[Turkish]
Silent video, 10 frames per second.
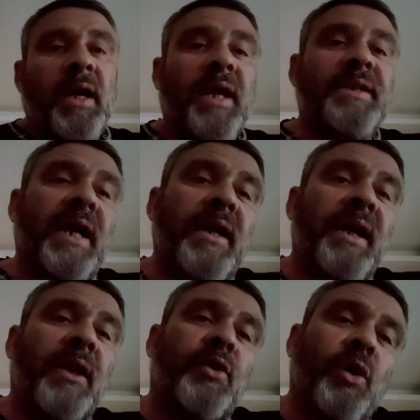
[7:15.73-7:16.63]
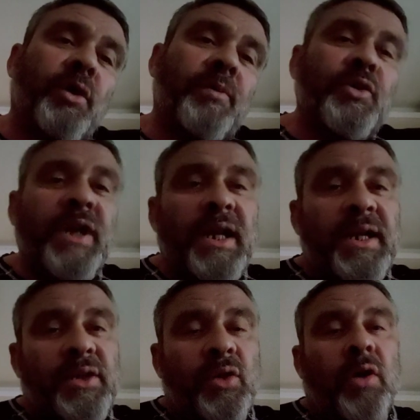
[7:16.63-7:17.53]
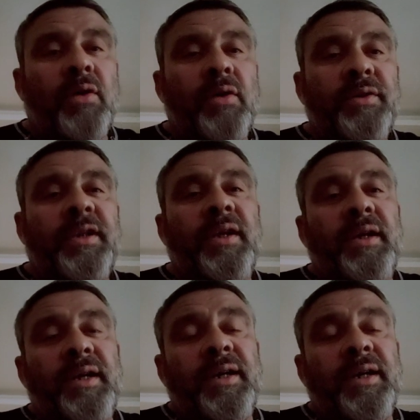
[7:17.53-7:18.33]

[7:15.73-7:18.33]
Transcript: Hani sen atıyorum 150 kilo e,